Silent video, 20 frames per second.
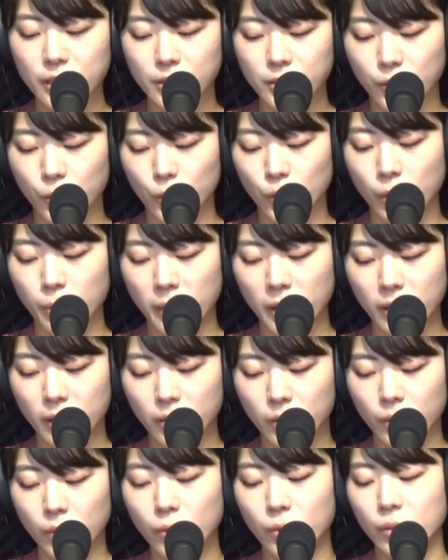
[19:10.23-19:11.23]
す言葉
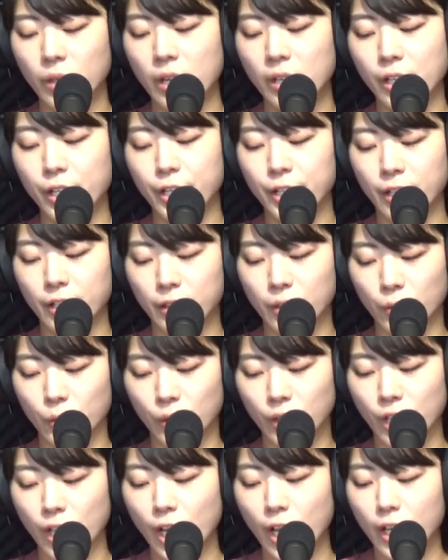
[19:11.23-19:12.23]
と考えられてお
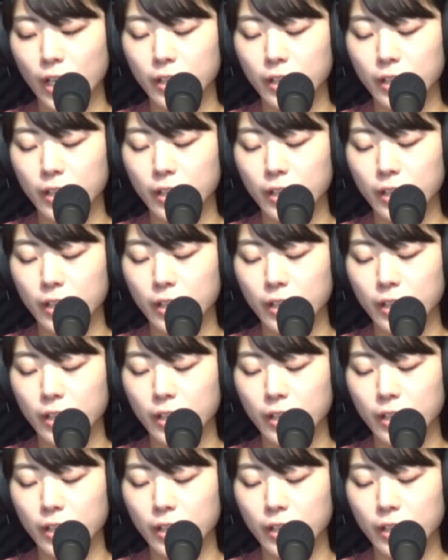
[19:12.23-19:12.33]
り